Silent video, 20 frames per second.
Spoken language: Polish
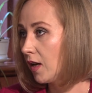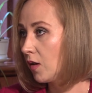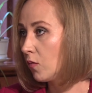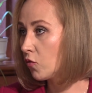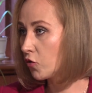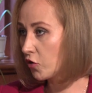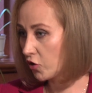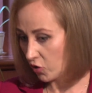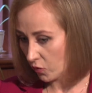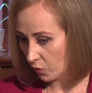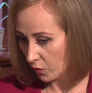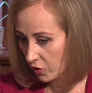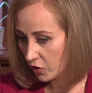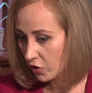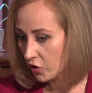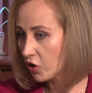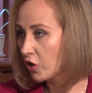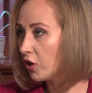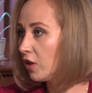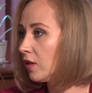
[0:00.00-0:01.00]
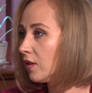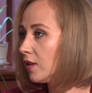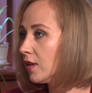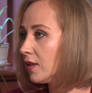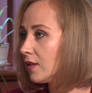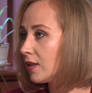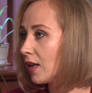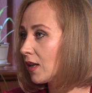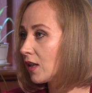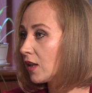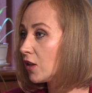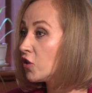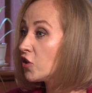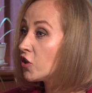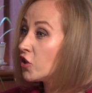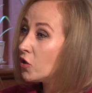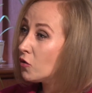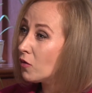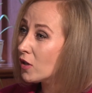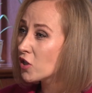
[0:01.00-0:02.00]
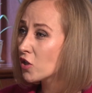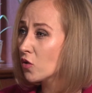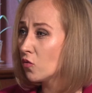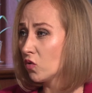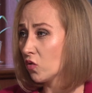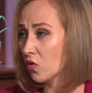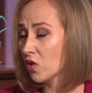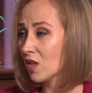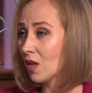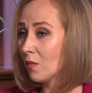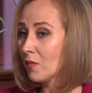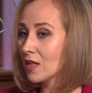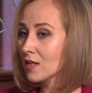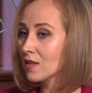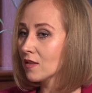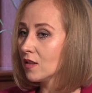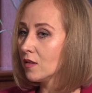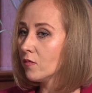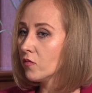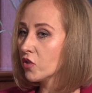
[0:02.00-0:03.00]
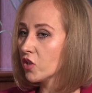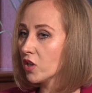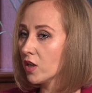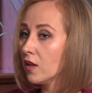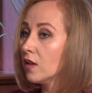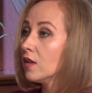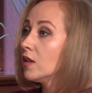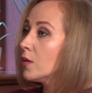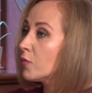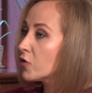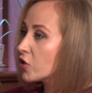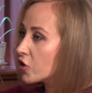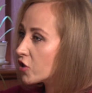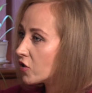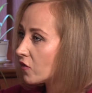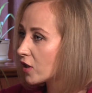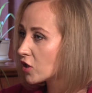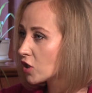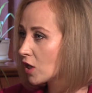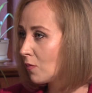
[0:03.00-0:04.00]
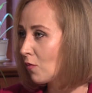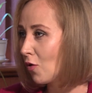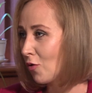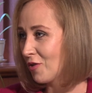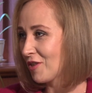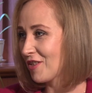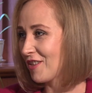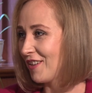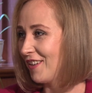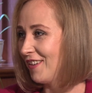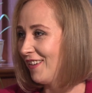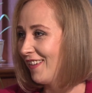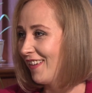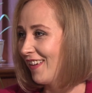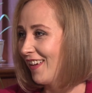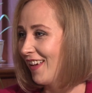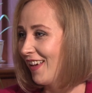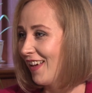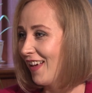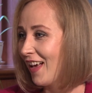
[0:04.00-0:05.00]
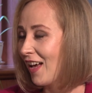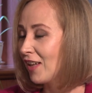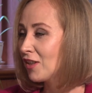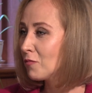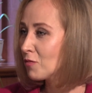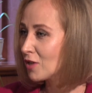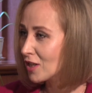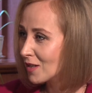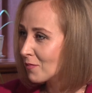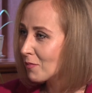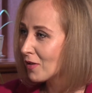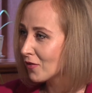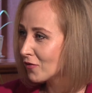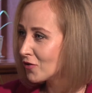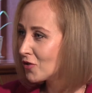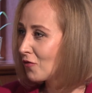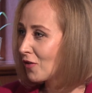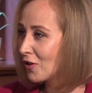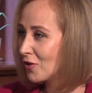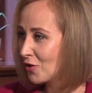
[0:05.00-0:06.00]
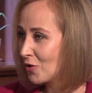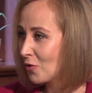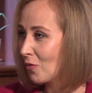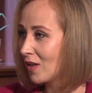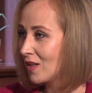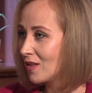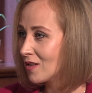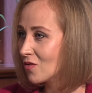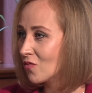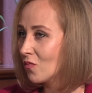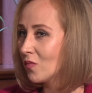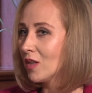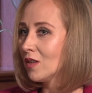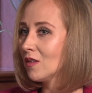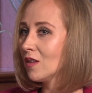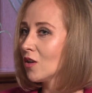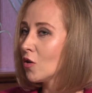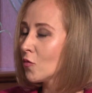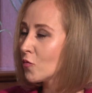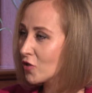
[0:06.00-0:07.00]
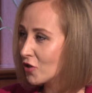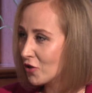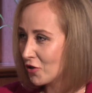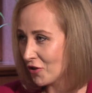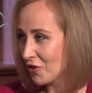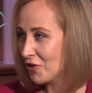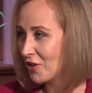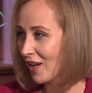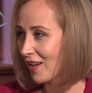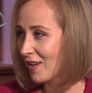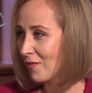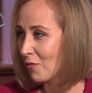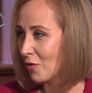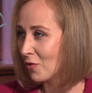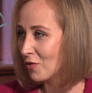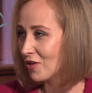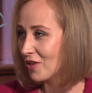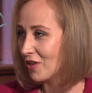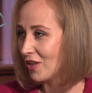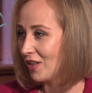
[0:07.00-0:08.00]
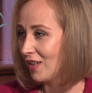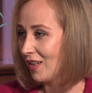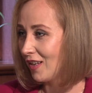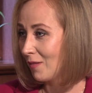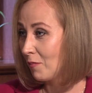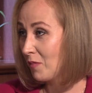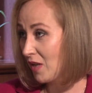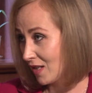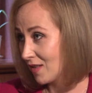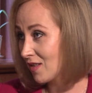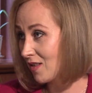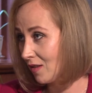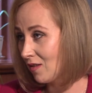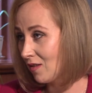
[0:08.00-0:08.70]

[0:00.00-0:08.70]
musisz mhm. być silny, tak? I siłę się utożsamia z tym, że nie przeżywasz emocji, mhm. a tymczasem prawdziwa siła jest z umiejętnego przeżycia emocji, między